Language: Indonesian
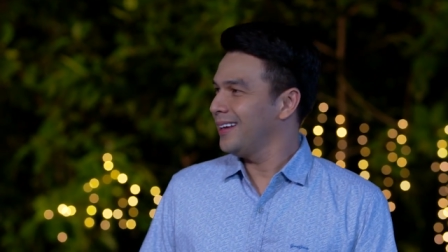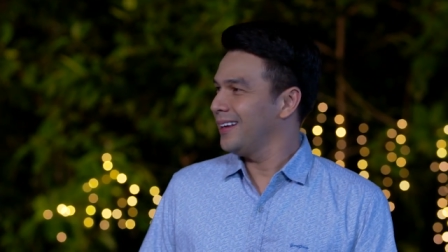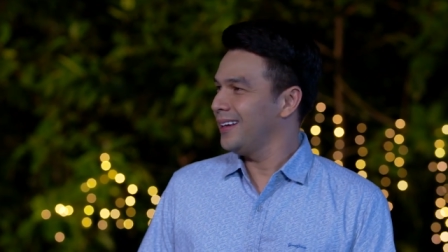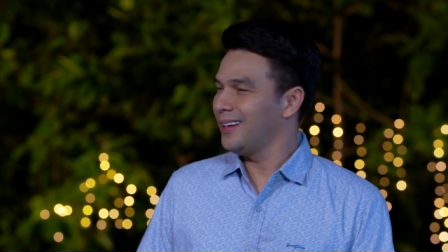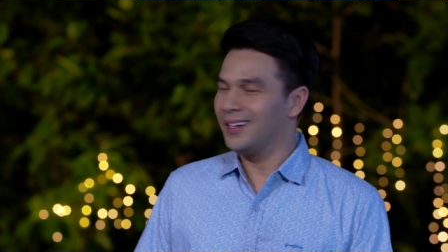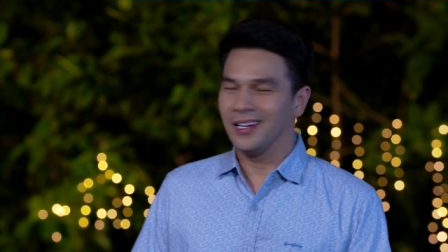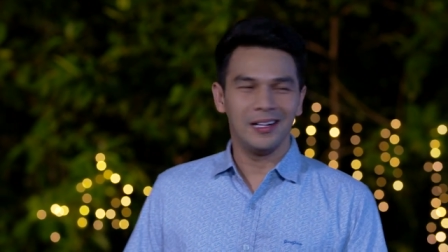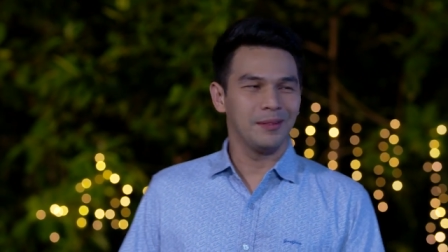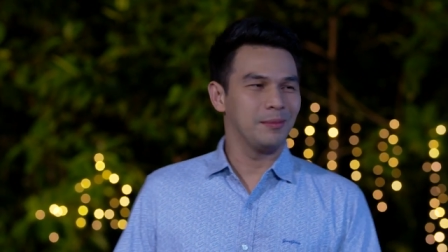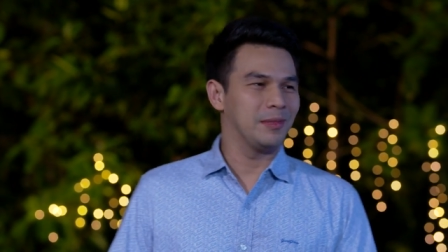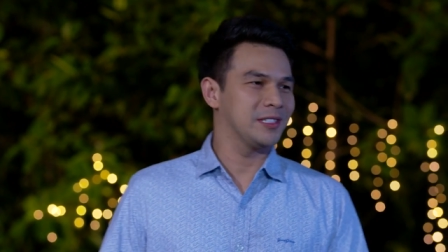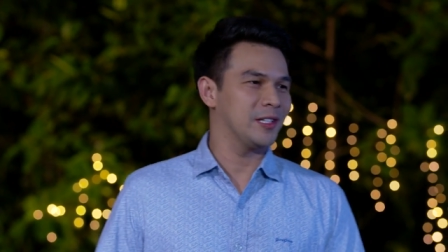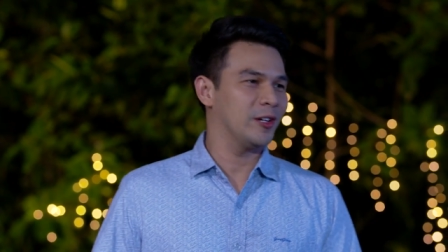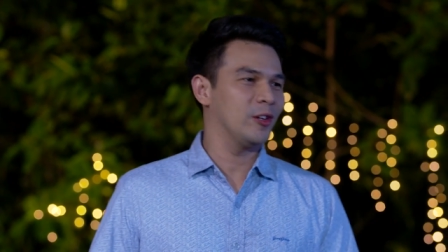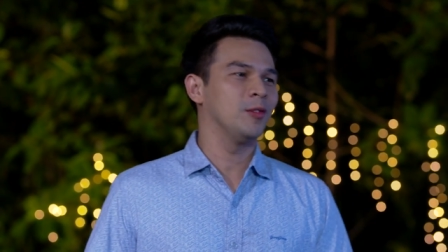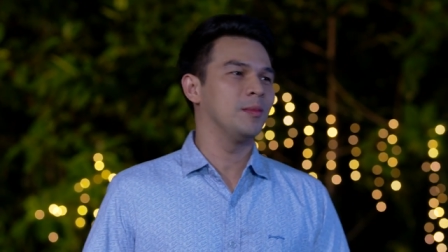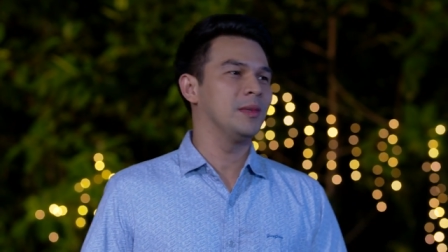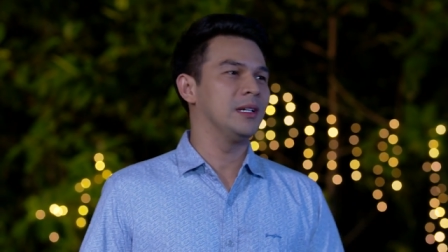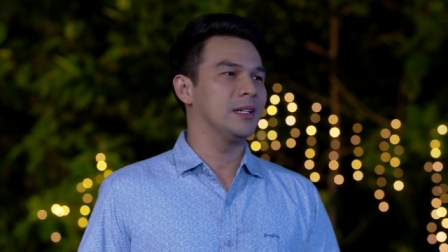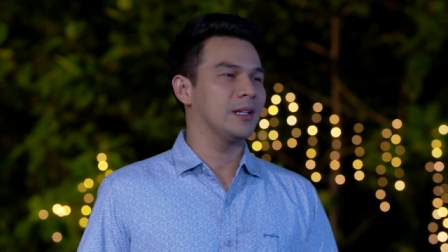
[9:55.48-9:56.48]
iya, Mas
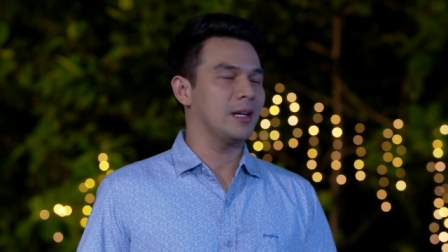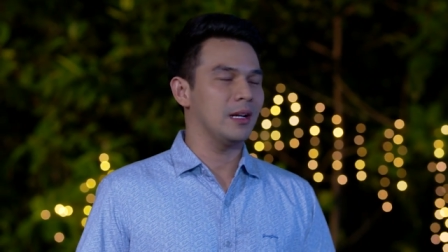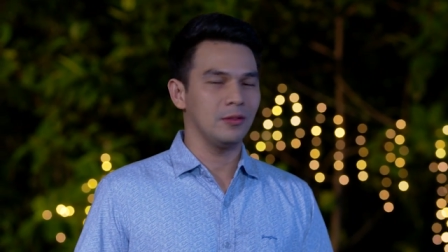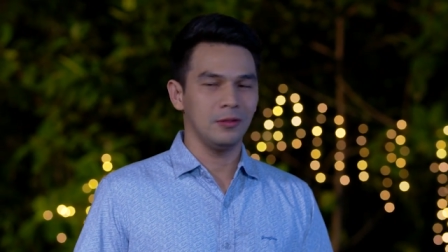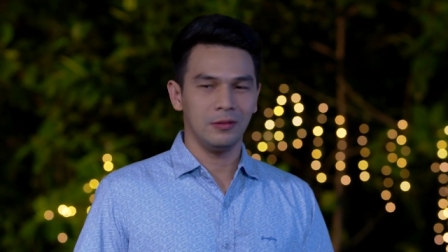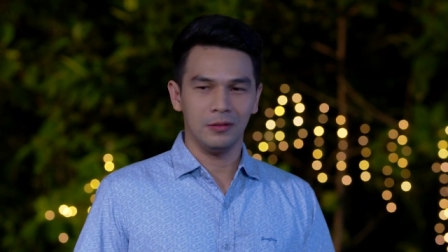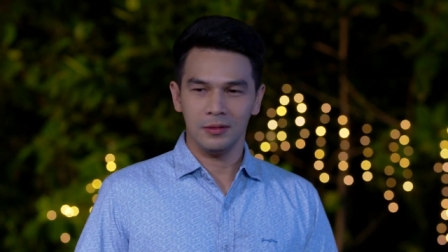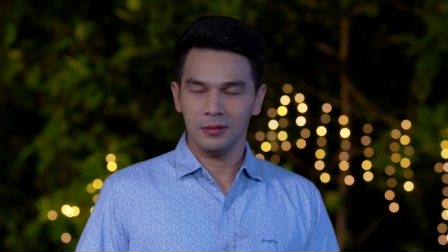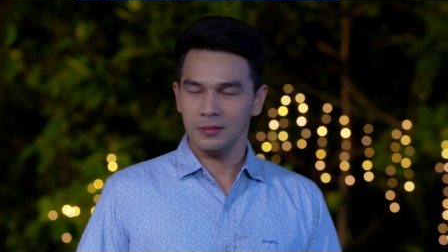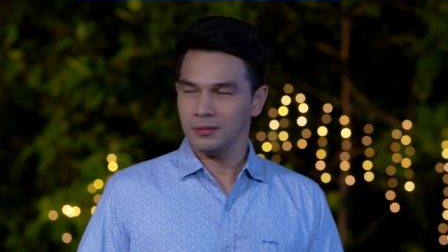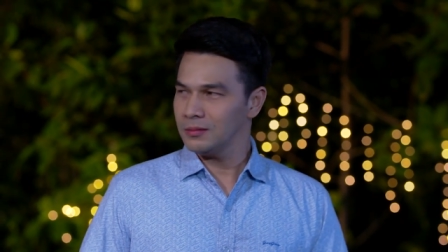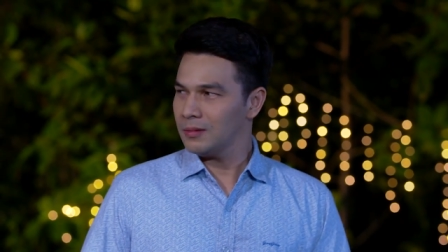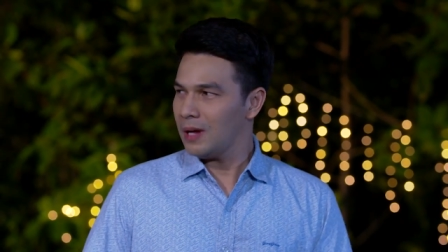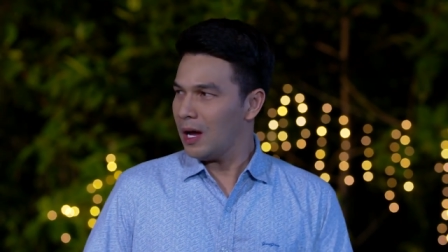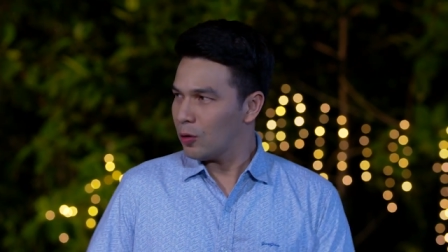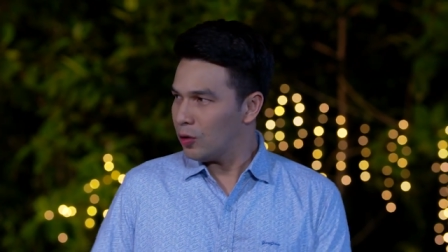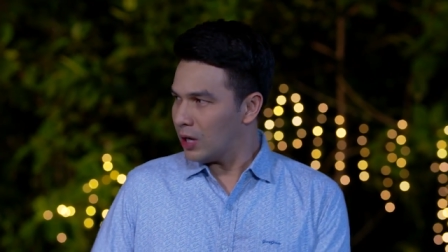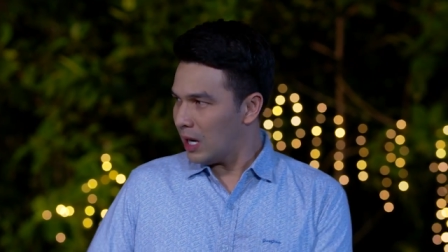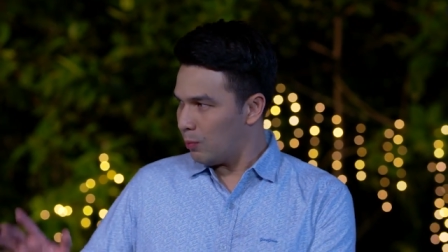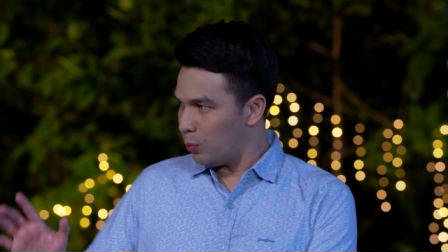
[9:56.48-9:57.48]
Rino bener. Aku
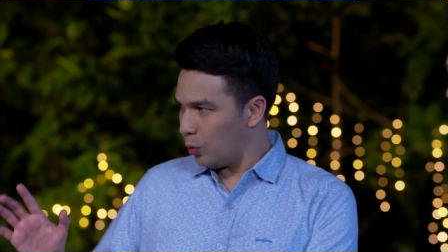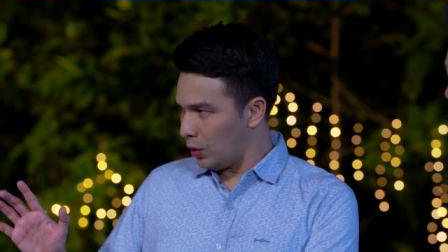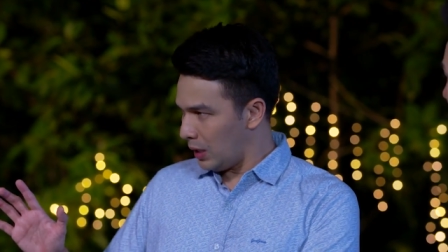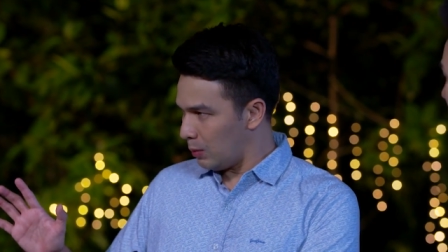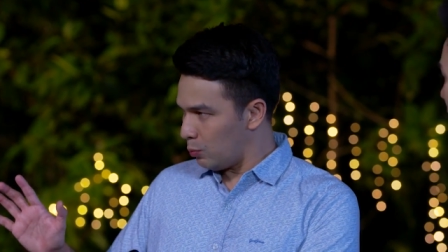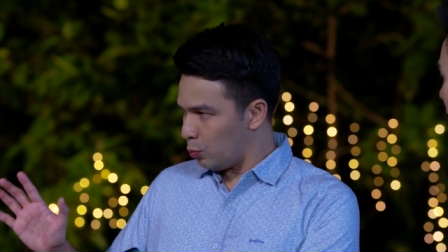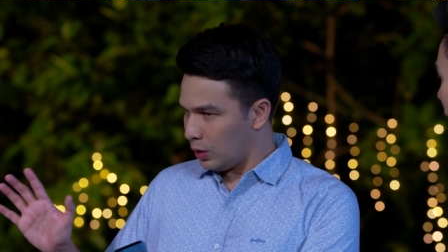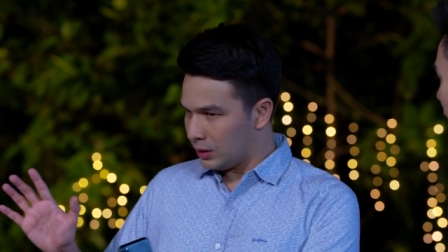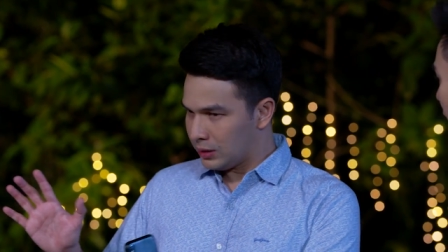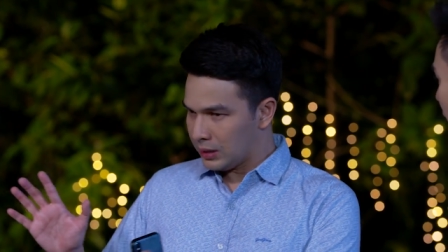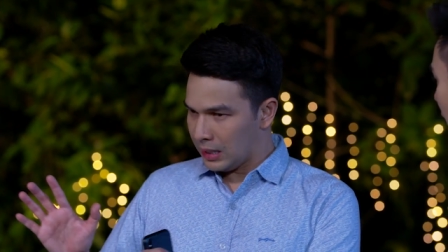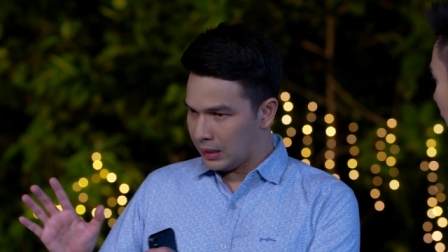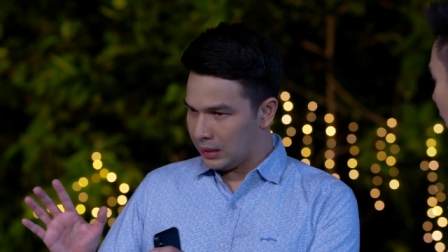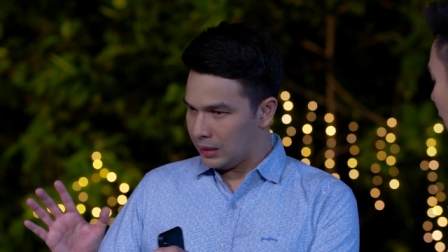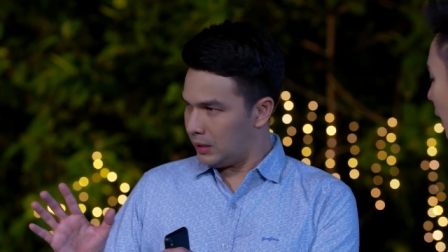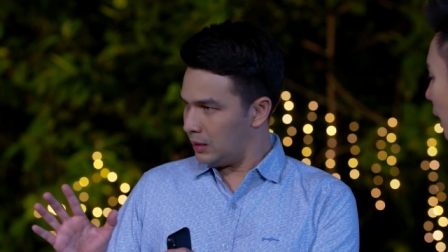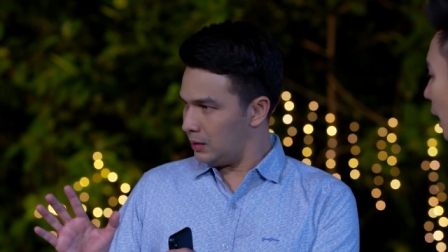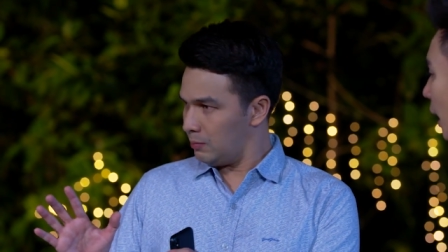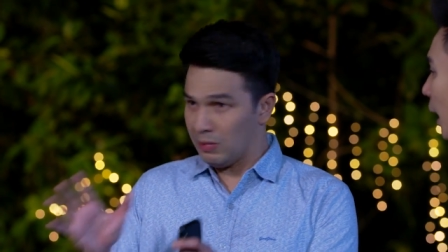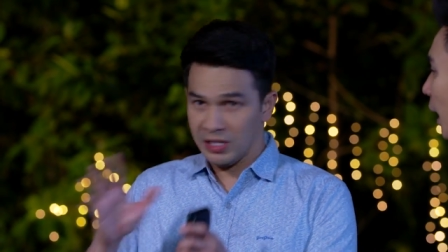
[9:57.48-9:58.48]
aku nggak boleh buat Tari